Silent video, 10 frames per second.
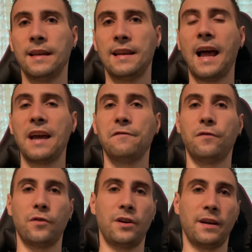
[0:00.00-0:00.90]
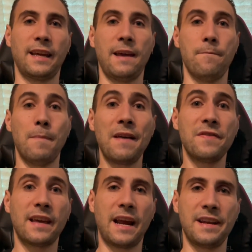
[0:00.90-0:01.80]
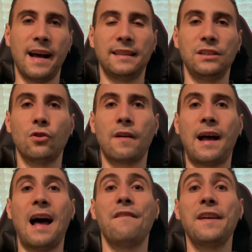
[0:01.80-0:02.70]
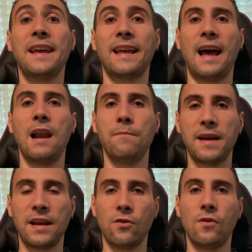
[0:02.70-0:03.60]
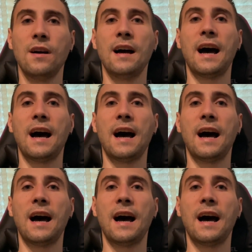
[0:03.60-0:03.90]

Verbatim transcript: l'iPhone che manderà i dati dovrà avere almeno